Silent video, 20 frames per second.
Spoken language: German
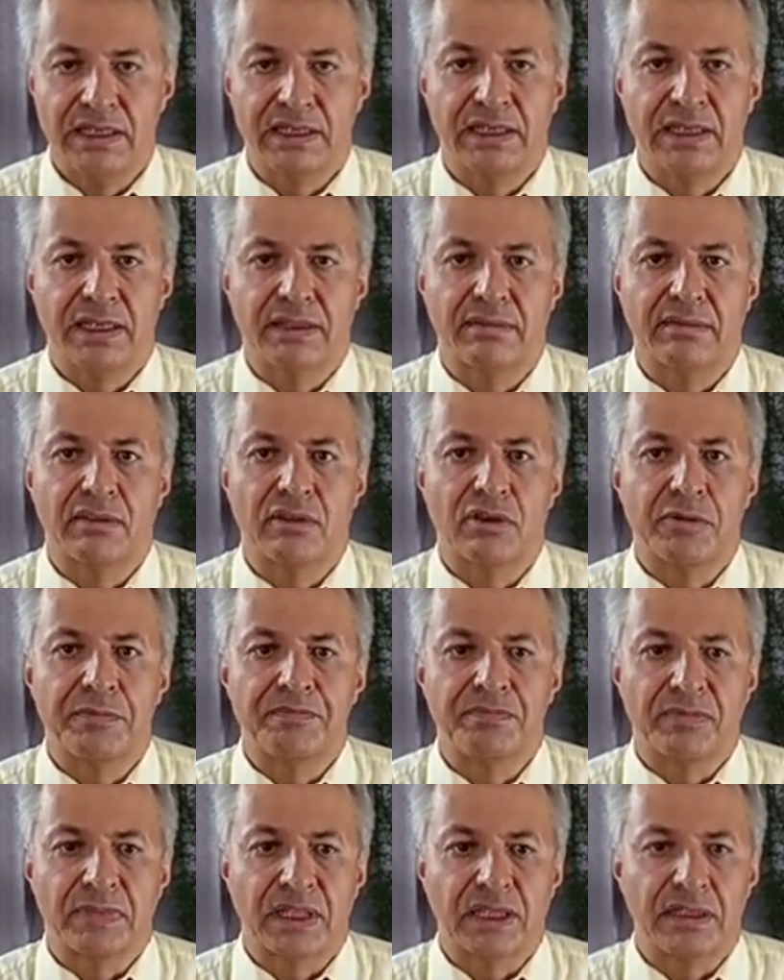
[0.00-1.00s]
dass
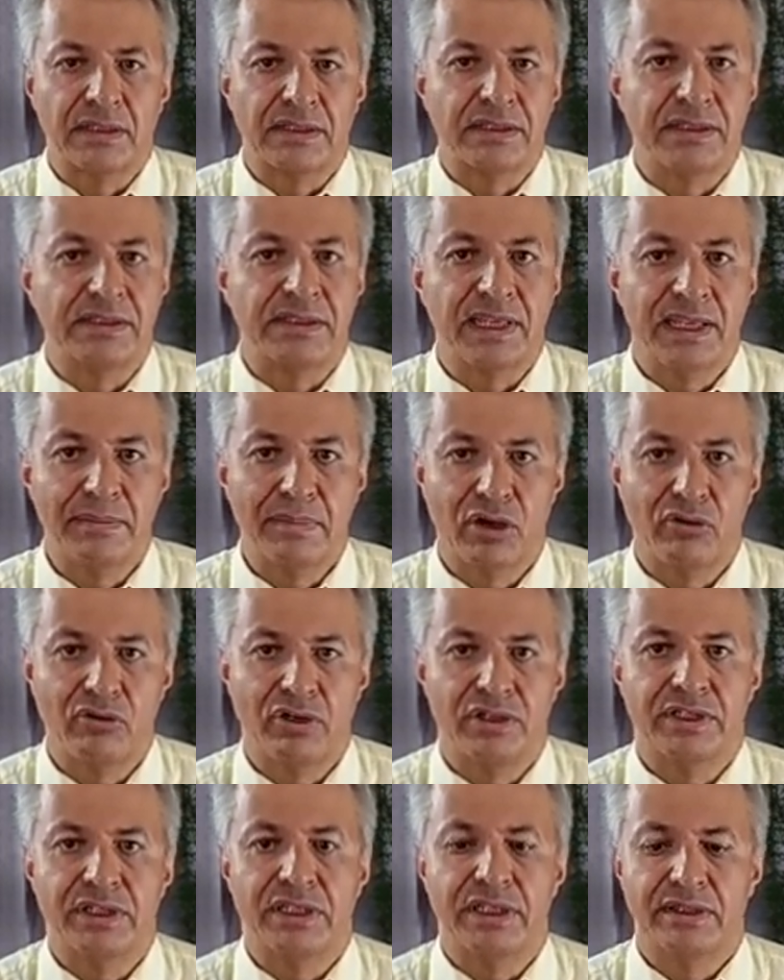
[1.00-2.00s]
ähm, die
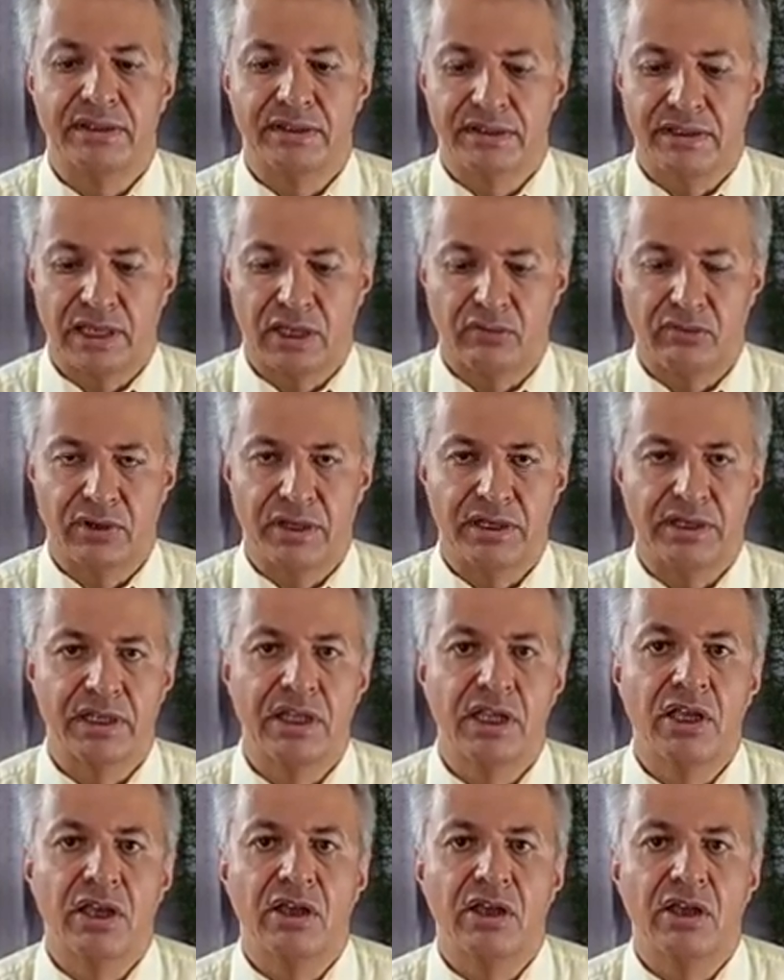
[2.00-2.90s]
Teebauern in Taiwan